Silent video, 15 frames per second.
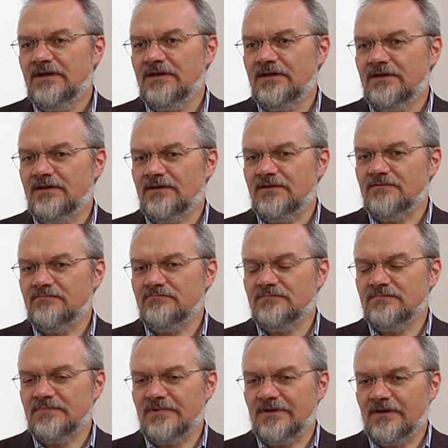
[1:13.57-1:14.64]

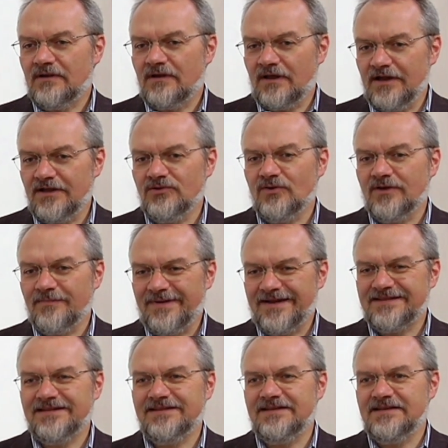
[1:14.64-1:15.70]
eh, credo che
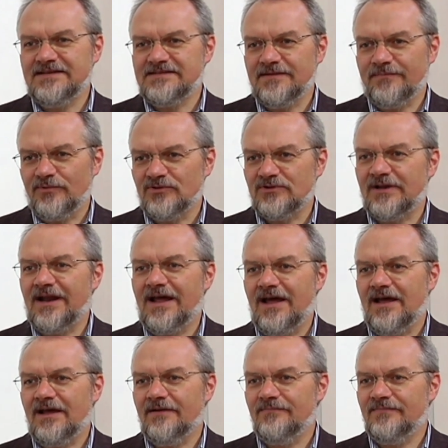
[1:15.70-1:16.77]
martedì si
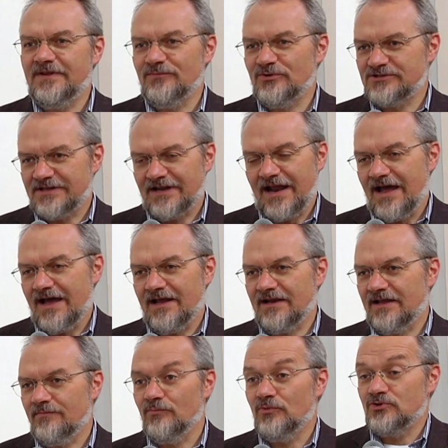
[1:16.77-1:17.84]
potrà
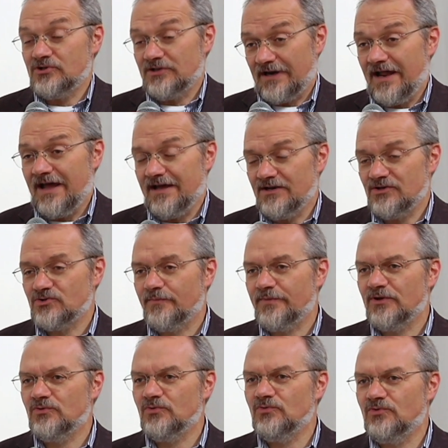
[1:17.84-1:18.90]
dimostrare, mostrare
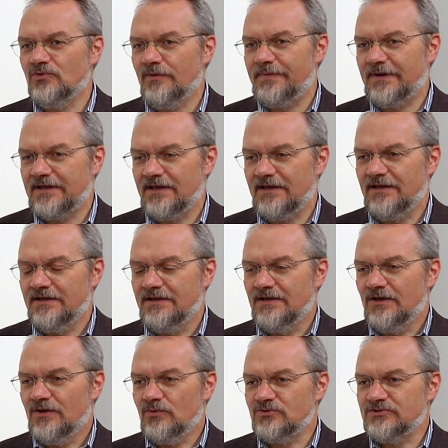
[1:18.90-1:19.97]
soprattutto, perché
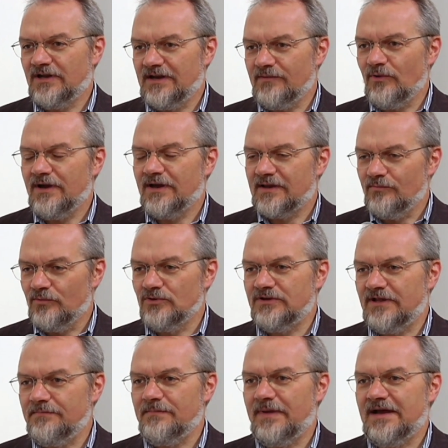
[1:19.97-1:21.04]
useremo anche
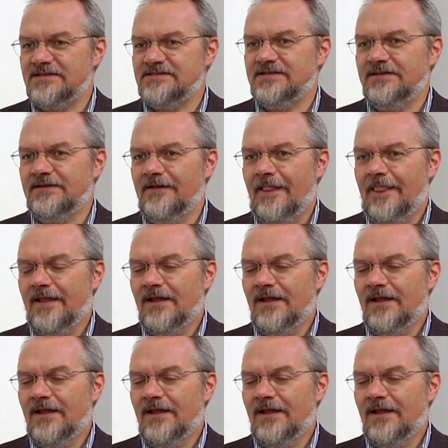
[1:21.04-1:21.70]
molte immagini,